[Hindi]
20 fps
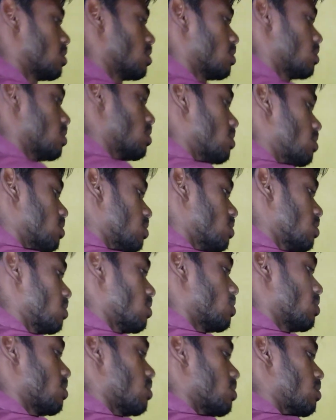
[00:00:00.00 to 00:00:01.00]
दोस्तों
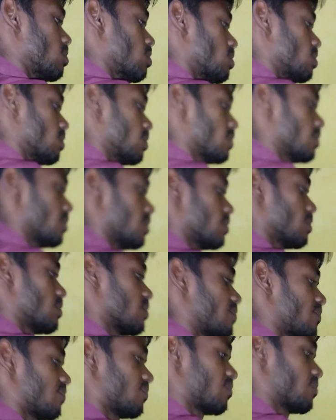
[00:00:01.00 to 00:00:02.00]
आर पापा
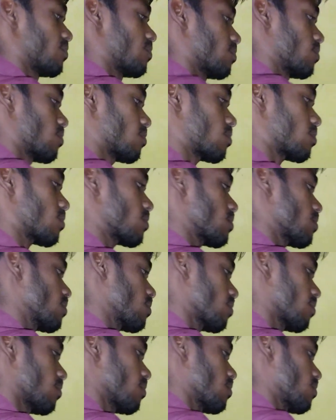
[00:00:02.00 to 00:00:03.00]
रहे तू
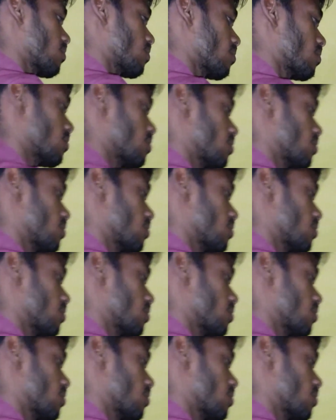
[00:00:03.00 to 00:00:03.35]
तो बता